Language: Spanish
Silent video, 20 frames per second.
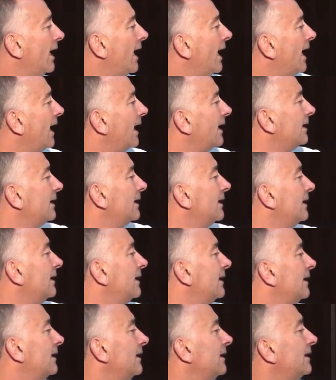
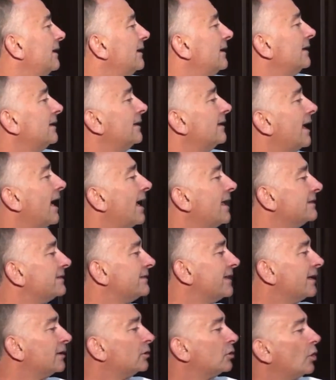al, al
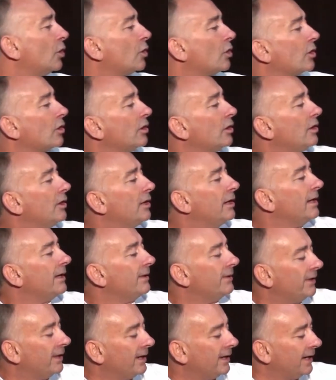sector
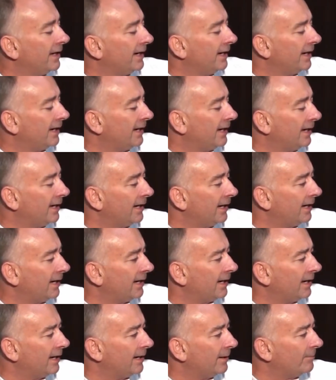
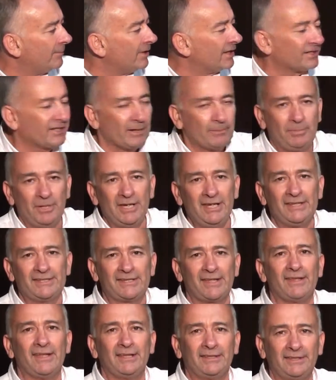de, repisa, de